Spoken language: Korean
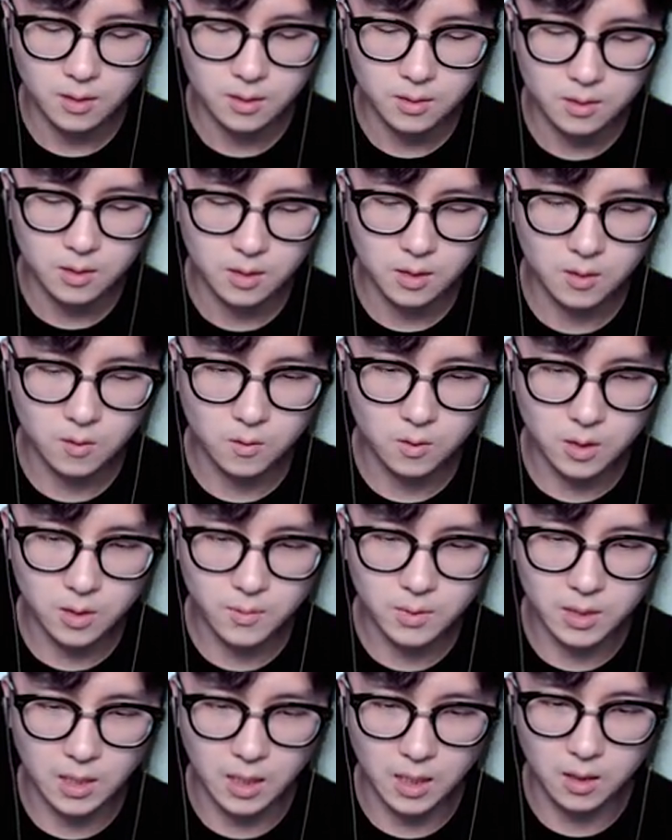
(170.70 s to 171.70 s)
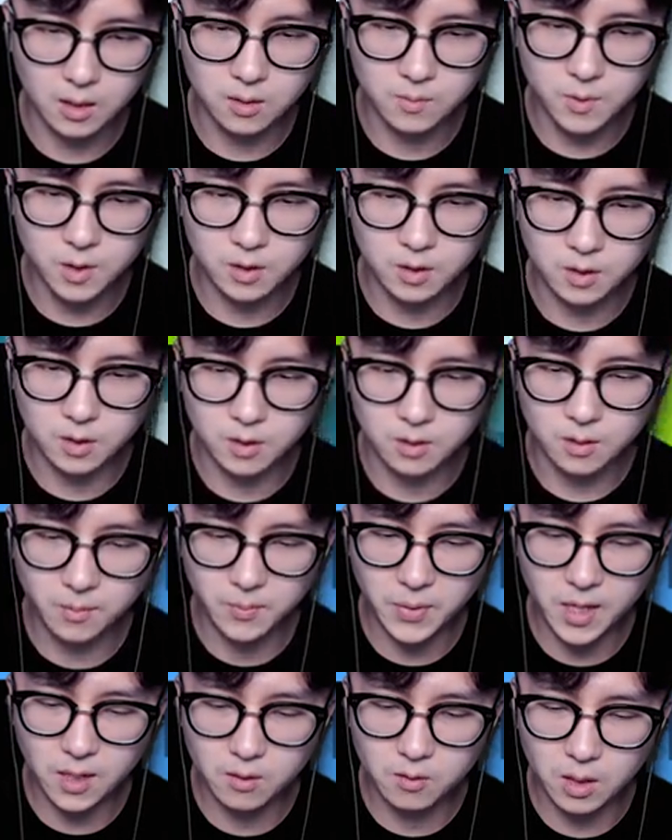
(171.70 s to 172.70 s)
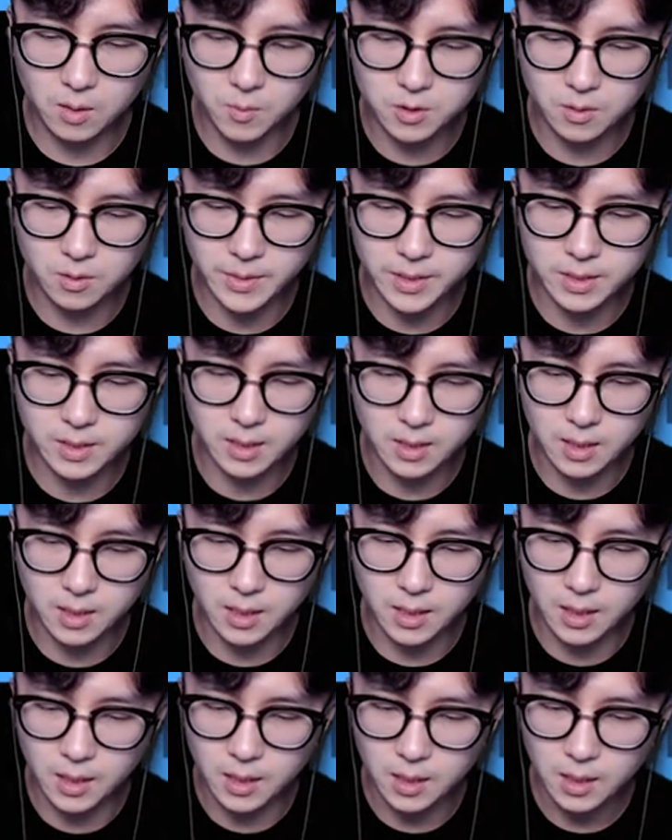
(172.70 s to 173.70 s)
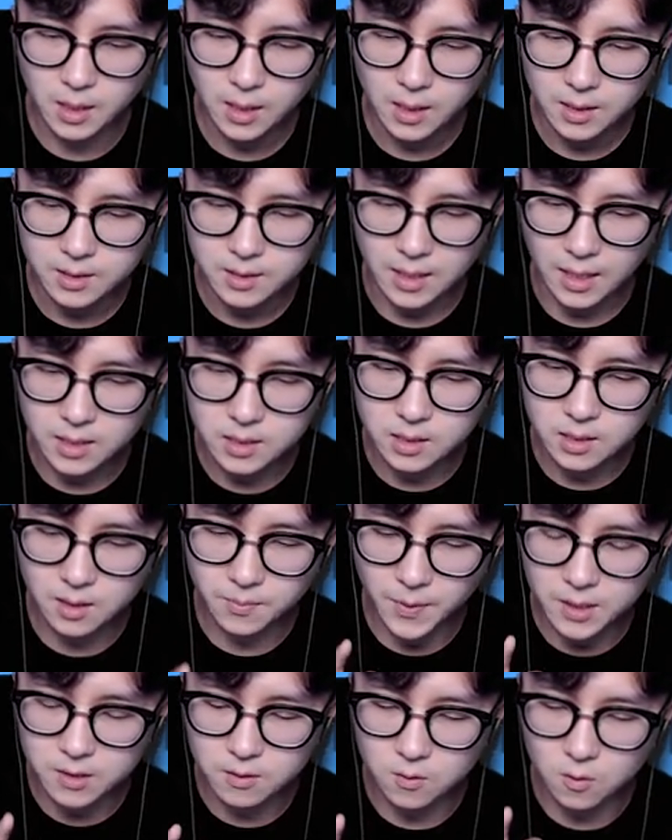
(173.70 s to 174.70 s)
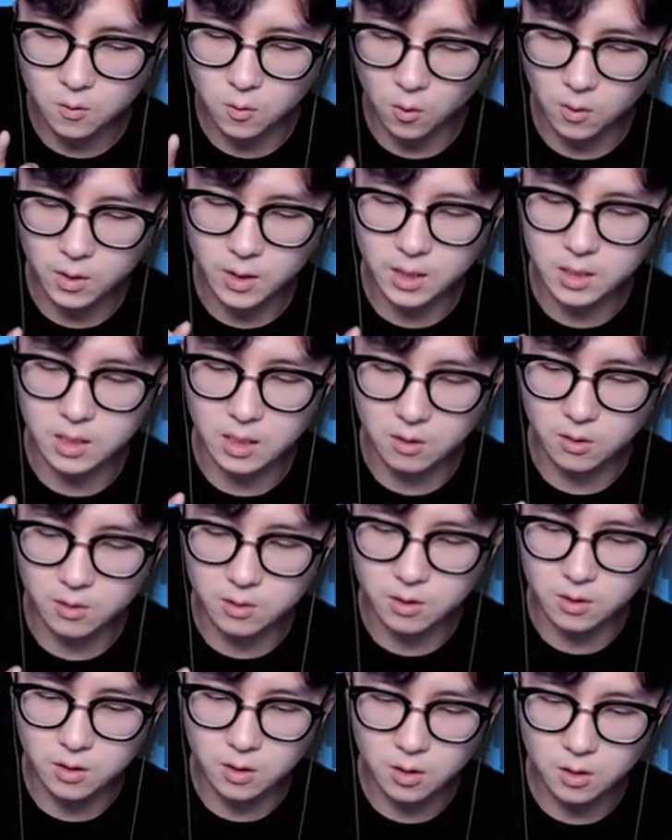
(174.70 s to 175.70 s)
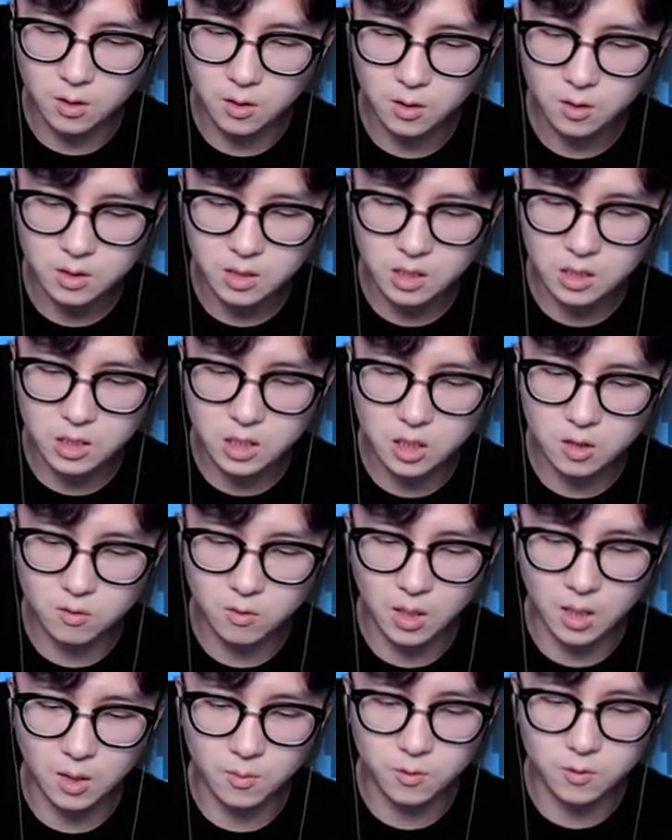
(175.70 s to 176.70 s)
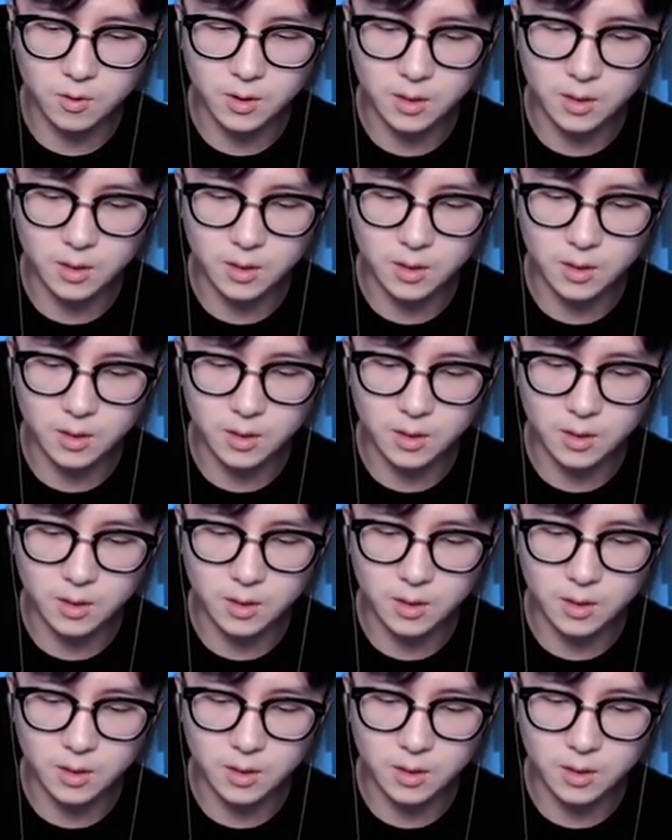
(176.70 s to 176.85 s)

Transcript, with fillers: 자 그렇다면 다음은 팩으로 한번 써봤으니까 네스트 박스도 로켓이 있거든요 이 친구로 가보도록